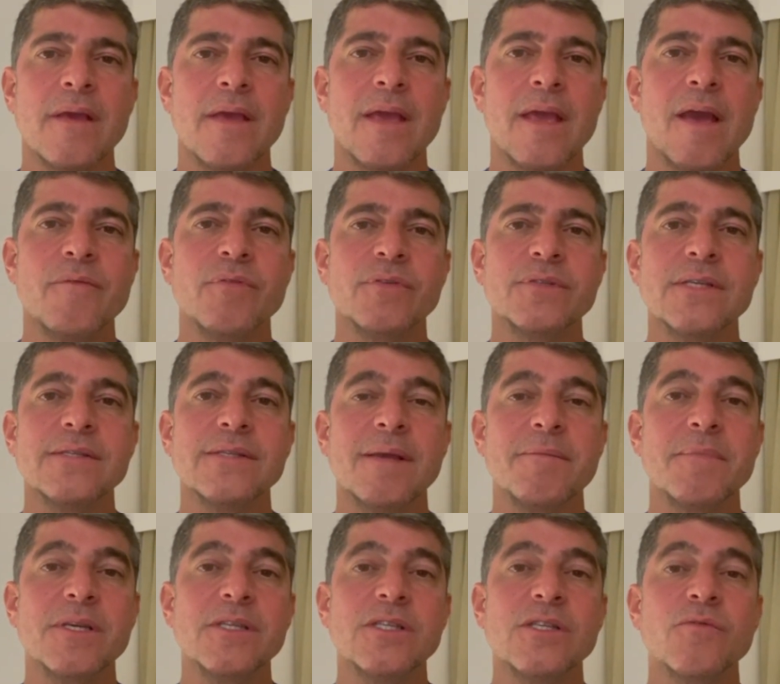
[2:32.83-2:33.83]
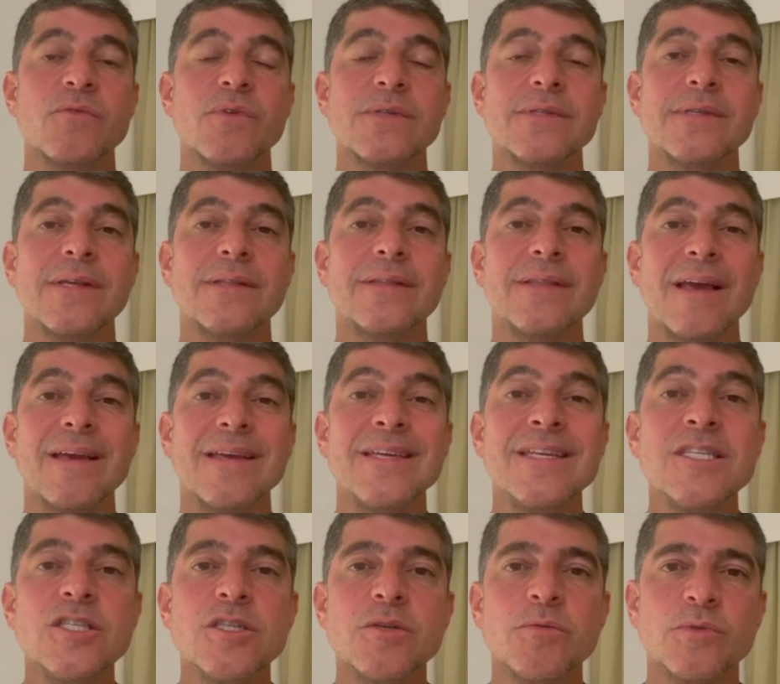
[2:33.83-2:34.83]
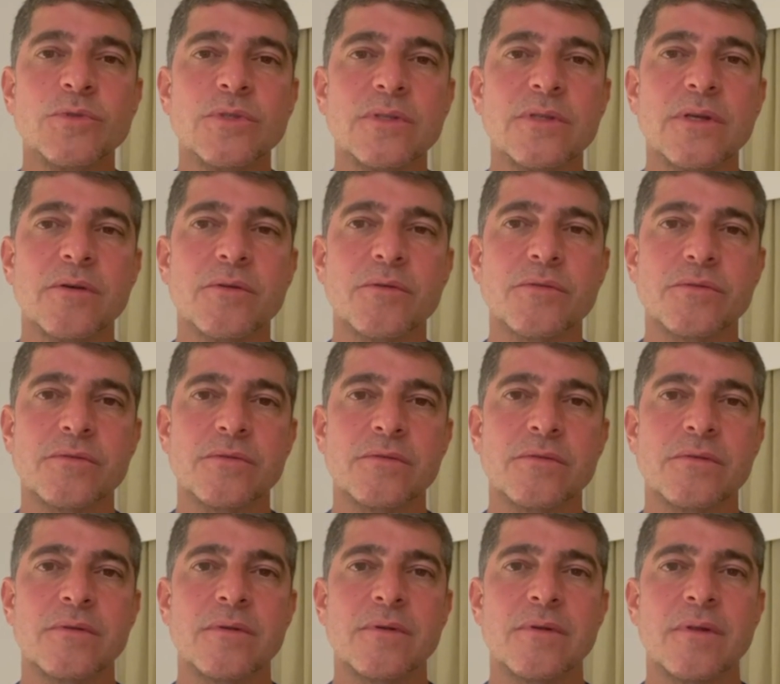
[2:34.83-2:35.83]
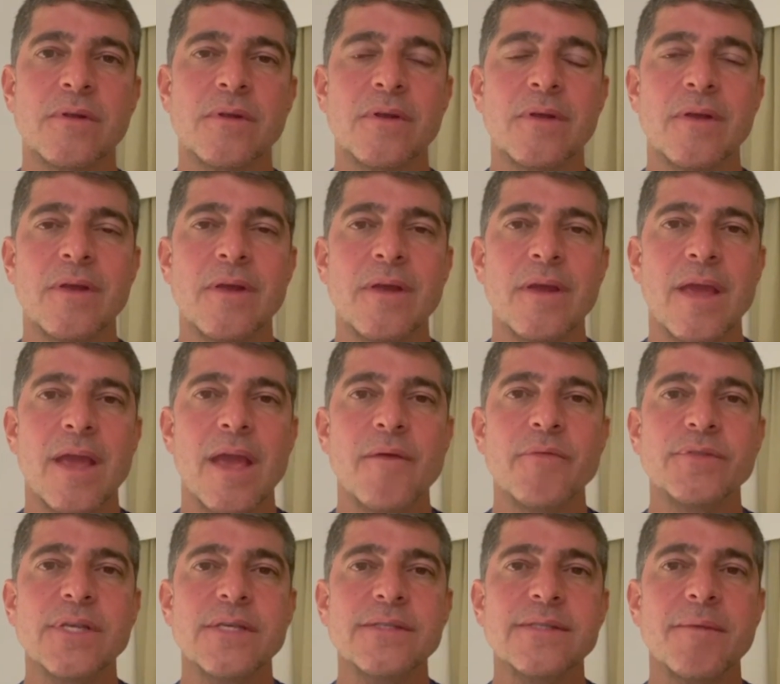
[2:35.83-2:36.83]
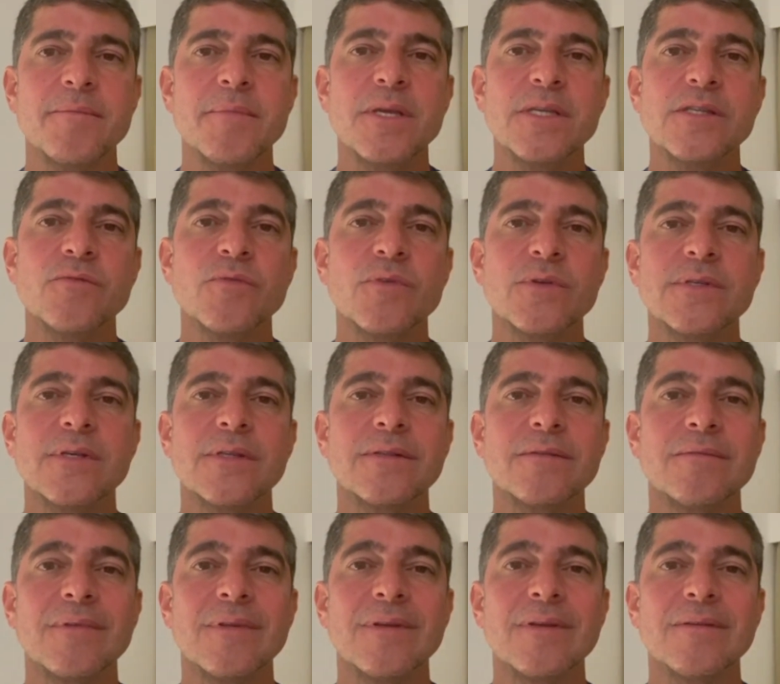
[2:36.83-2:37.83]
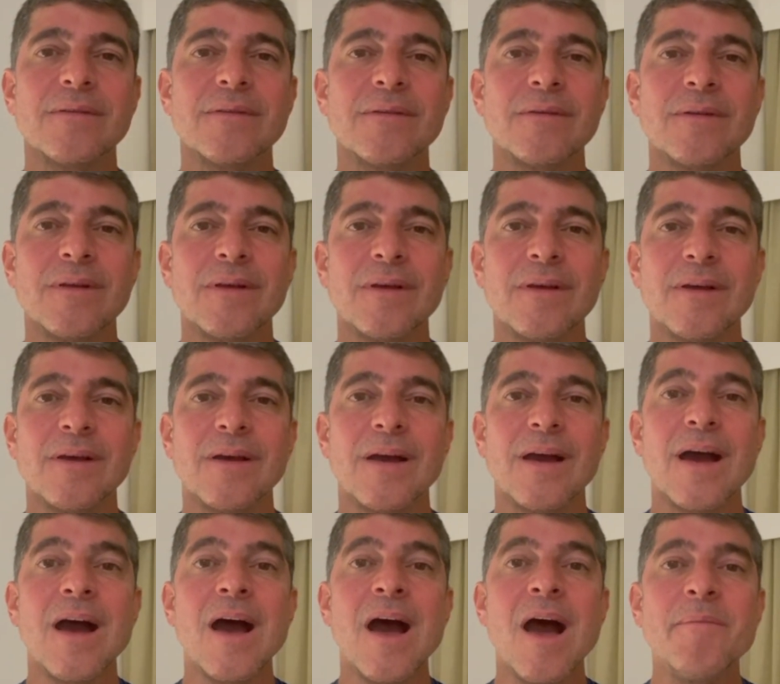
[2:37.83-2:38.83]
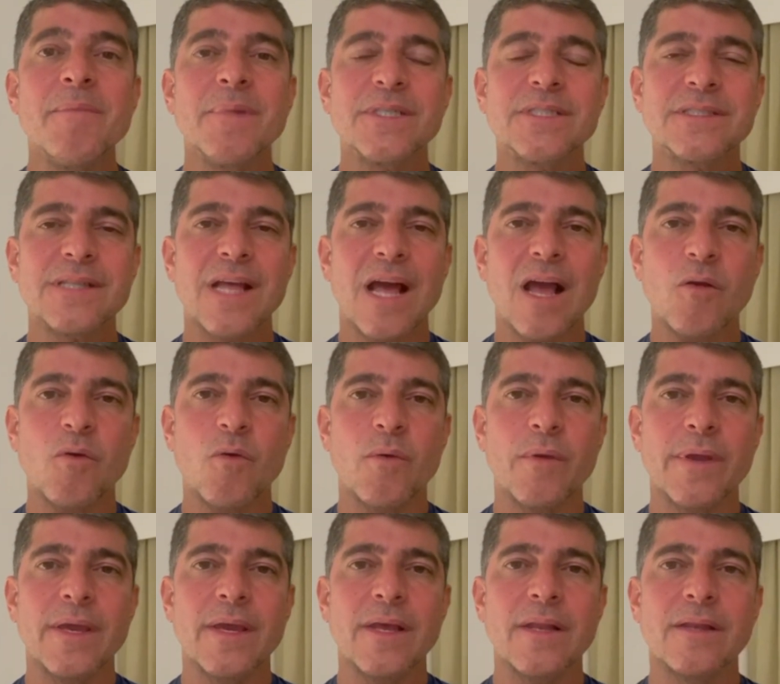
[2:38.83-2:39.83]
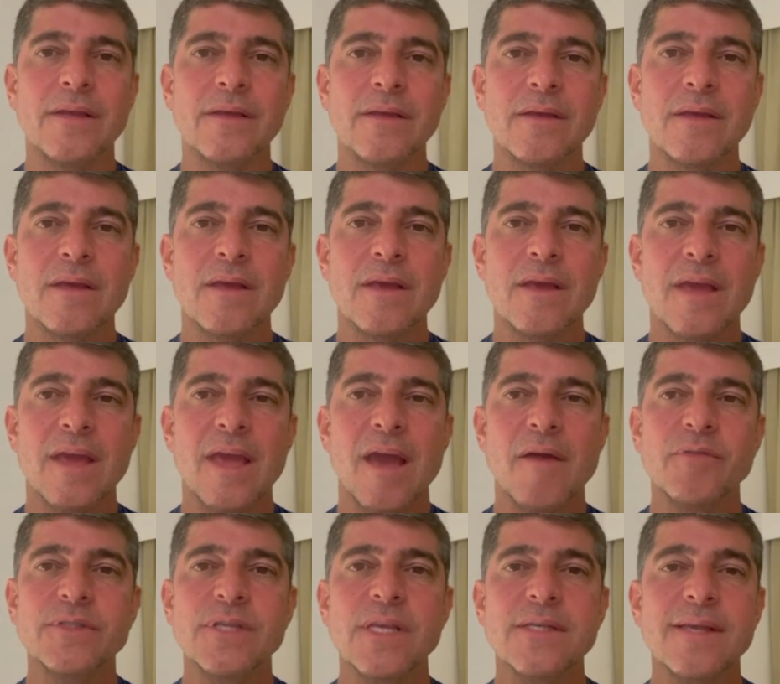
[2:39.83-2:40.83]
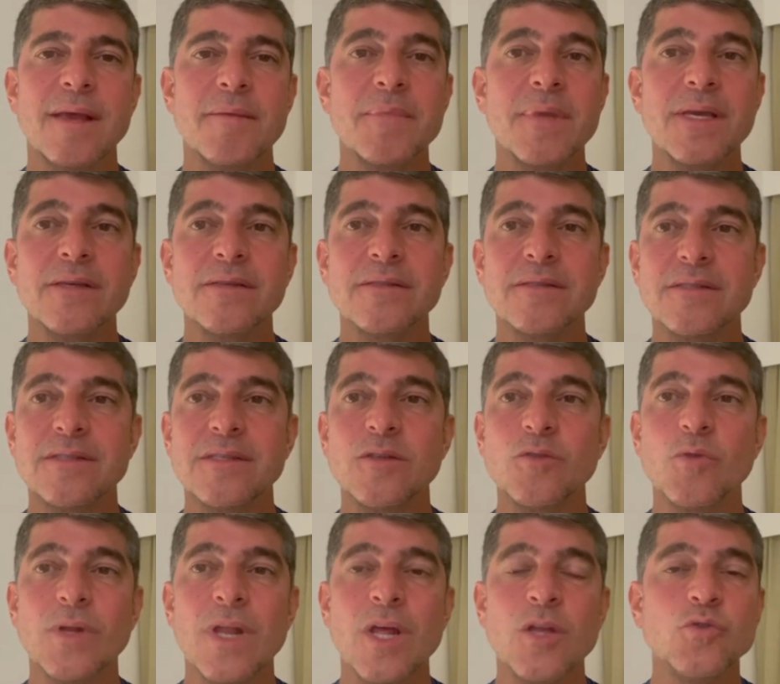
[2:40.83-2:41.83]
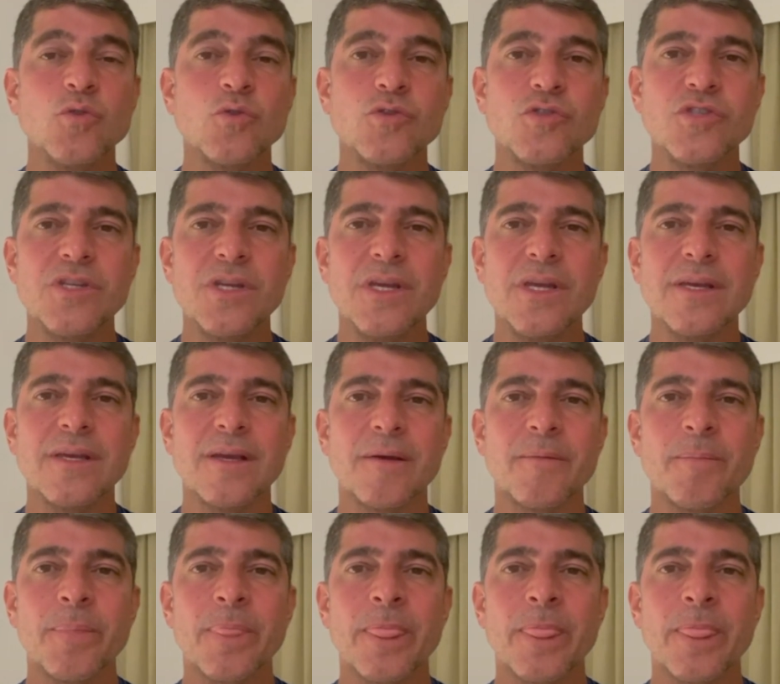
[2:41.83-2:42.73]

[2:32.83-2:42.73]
É você saber se você está íntimo de Deus. É você saber se você ama estar com Ele. É você saber se durante o dia